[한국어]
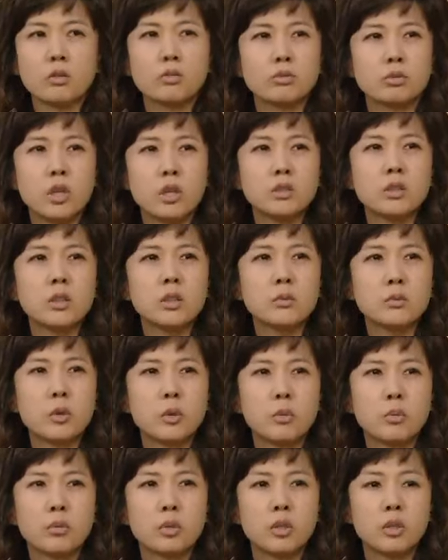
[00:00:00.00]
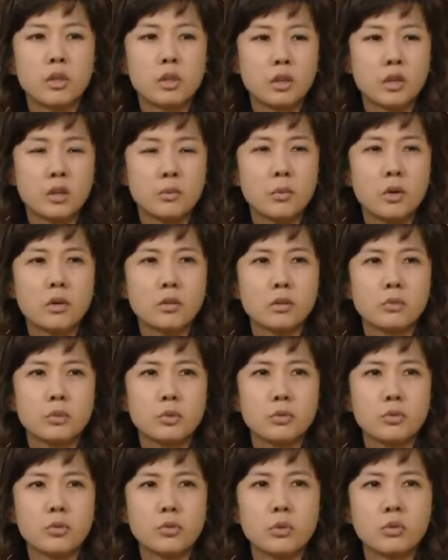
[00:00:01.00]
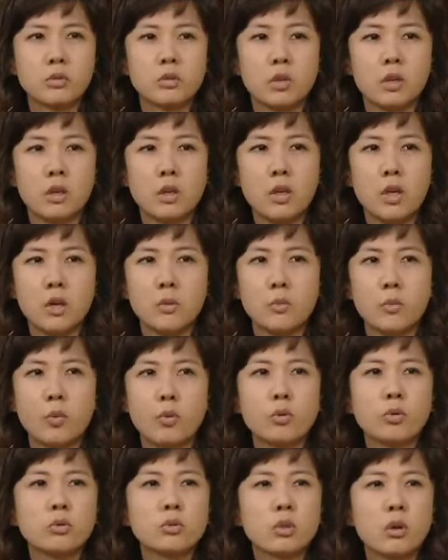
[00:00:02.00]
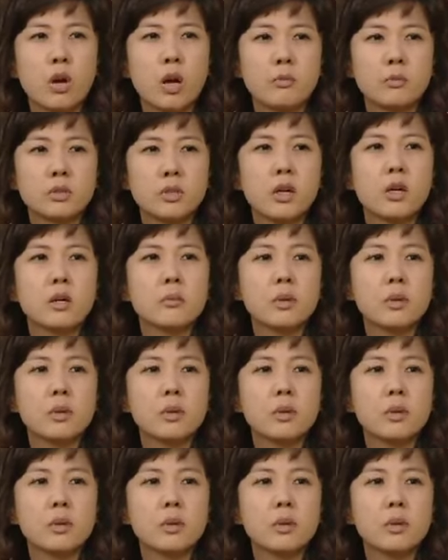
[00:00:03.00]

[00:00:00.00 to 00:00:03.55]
그래도 사장님 덕분에 내가 이만큼 이룬 건데 모른 척하는